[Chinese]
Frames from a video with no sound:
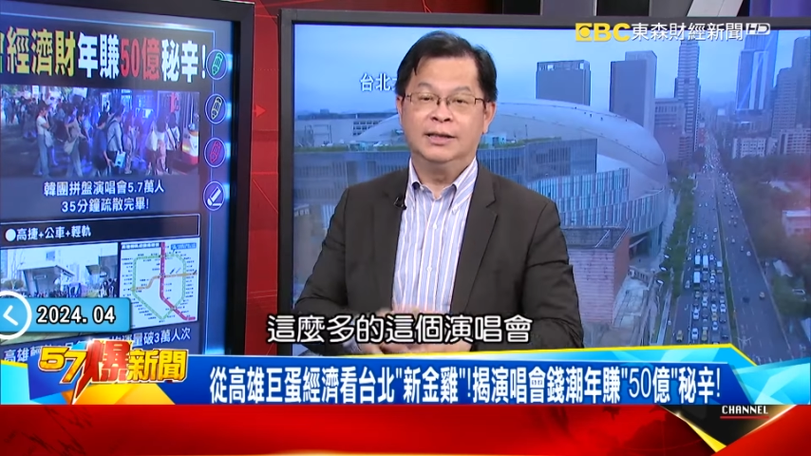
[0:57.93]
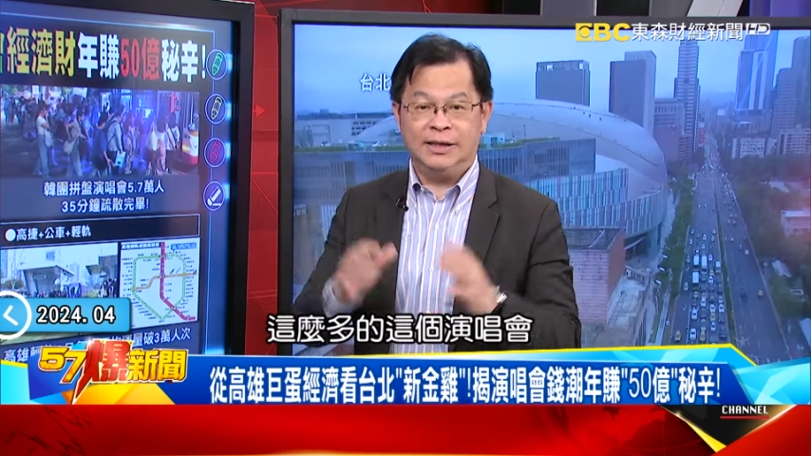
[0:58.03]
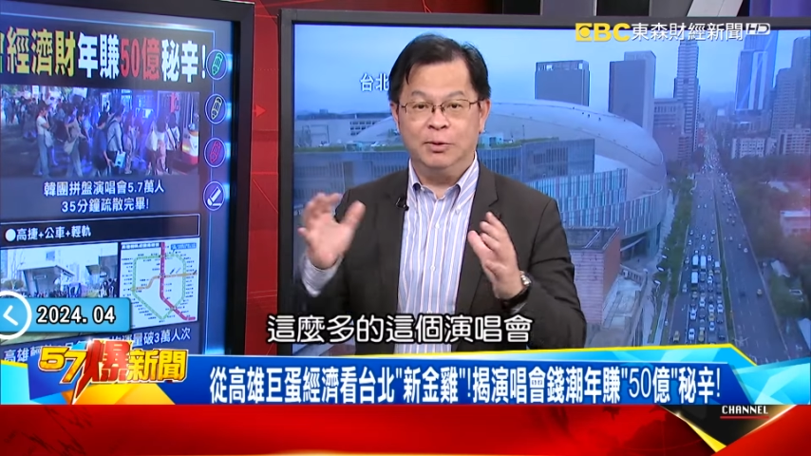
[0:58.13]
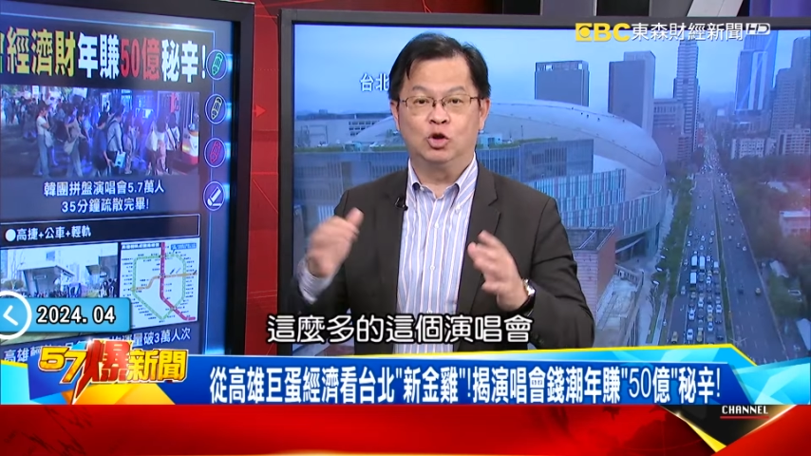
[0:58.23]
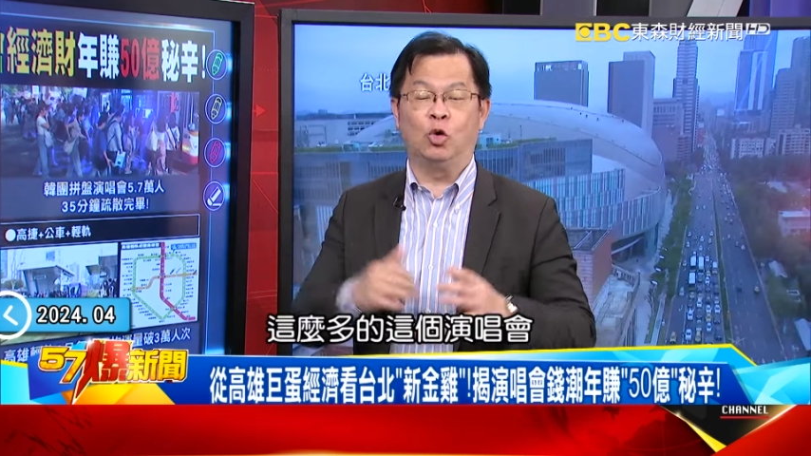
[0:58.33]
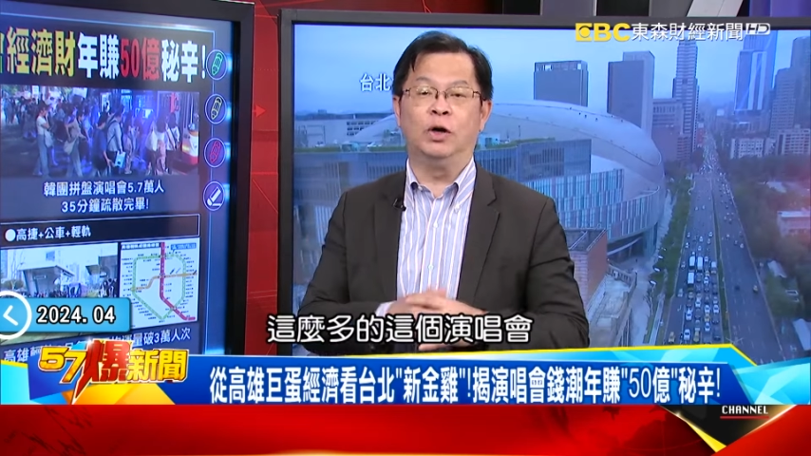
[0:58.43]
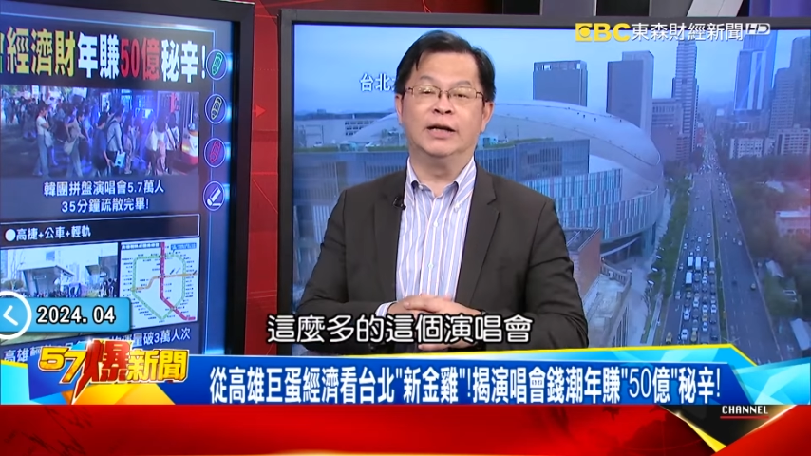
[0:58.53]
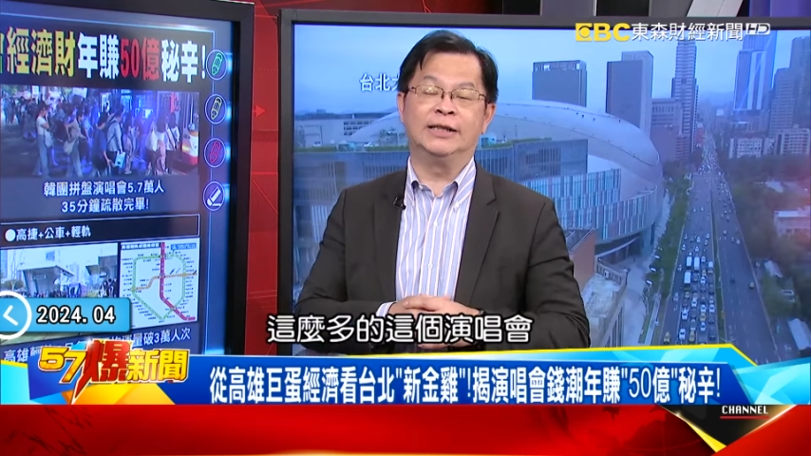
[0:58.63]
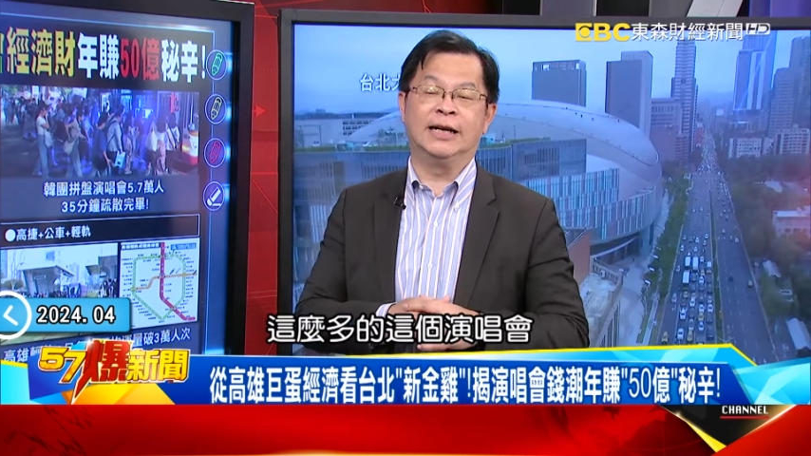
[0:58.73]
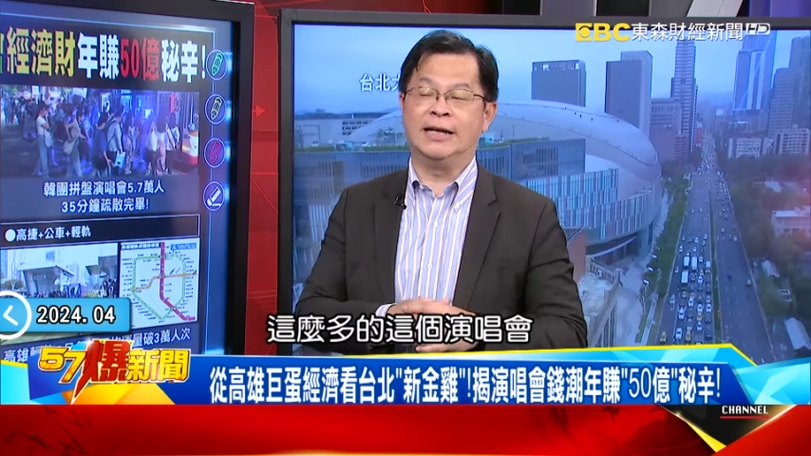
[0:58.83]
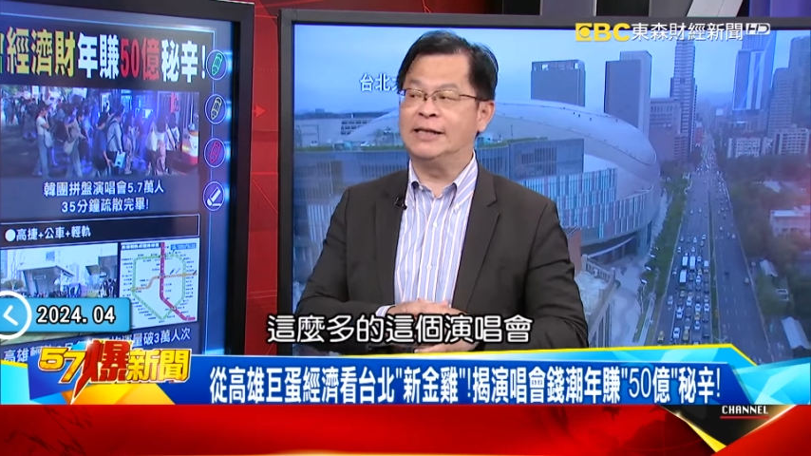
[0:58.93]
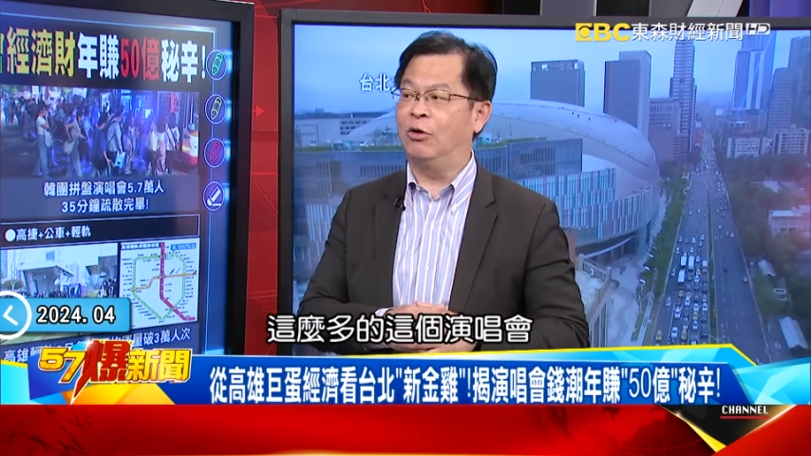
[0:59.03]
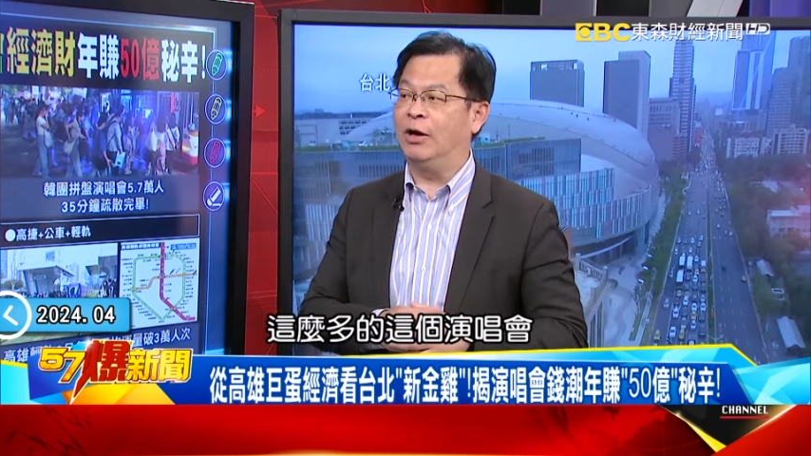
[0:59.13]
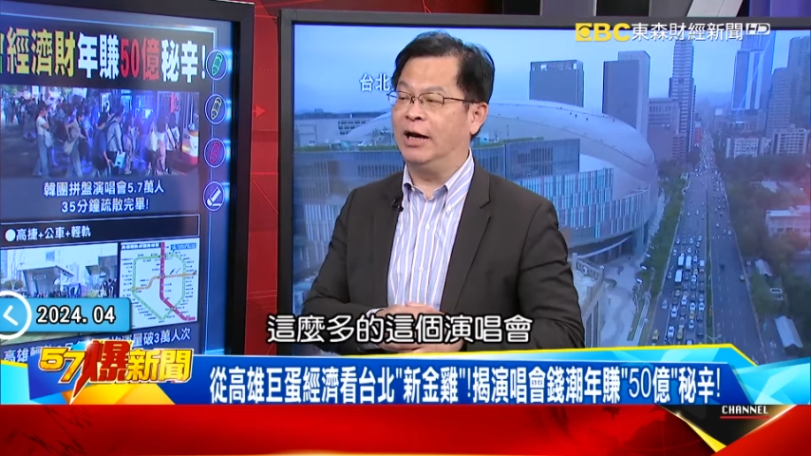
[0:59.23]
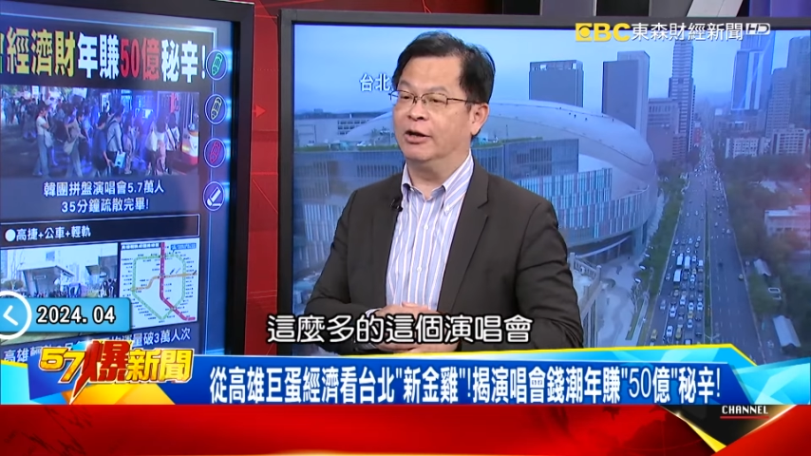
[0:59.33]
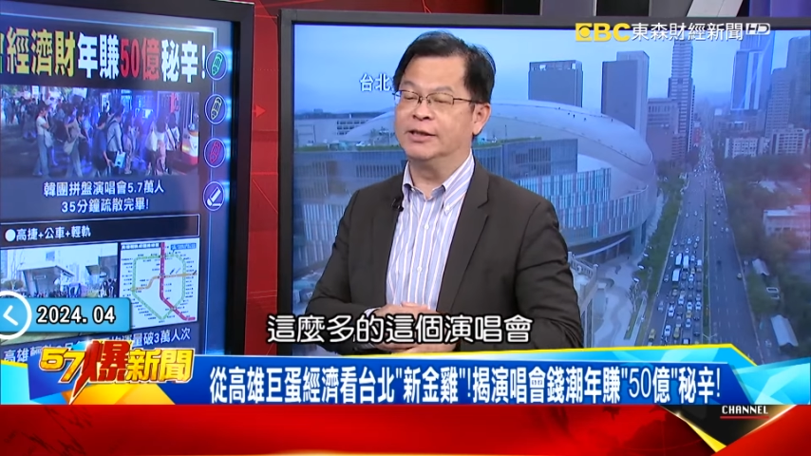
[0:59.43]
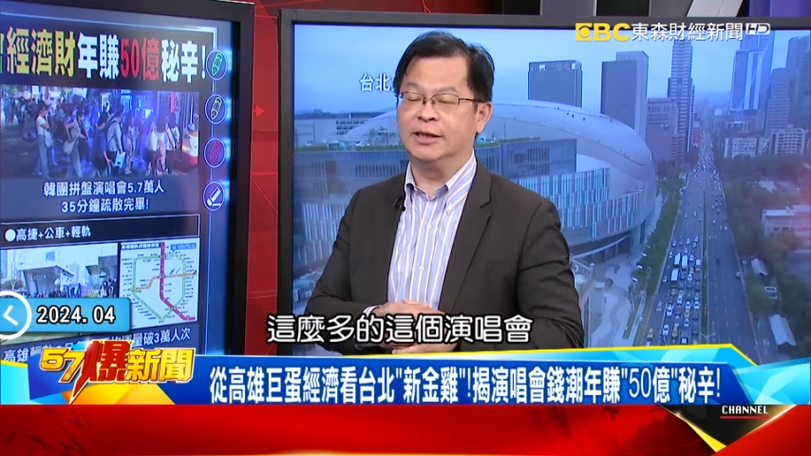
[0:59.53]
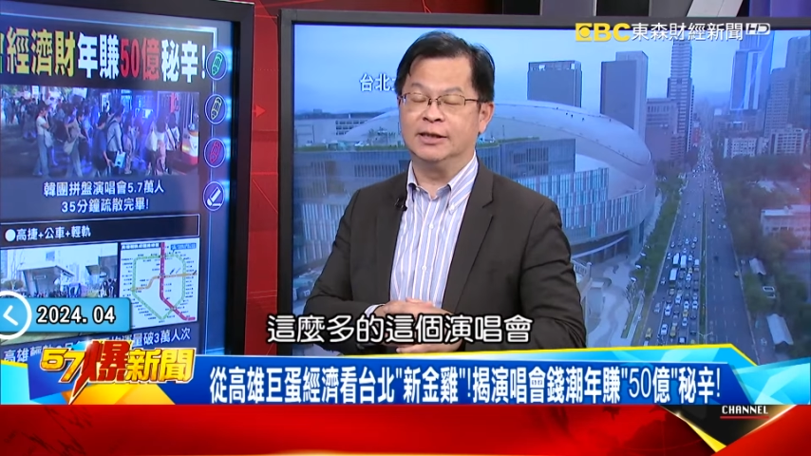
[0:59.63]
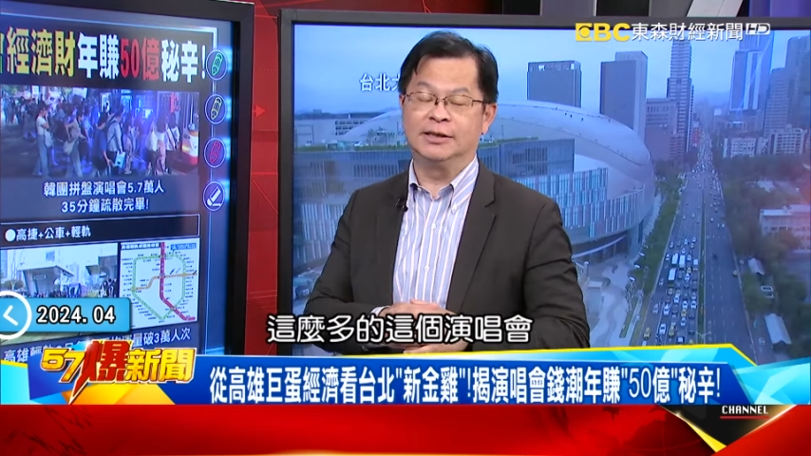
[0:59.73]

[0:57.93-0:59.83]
这么多的这个演唱会来到这个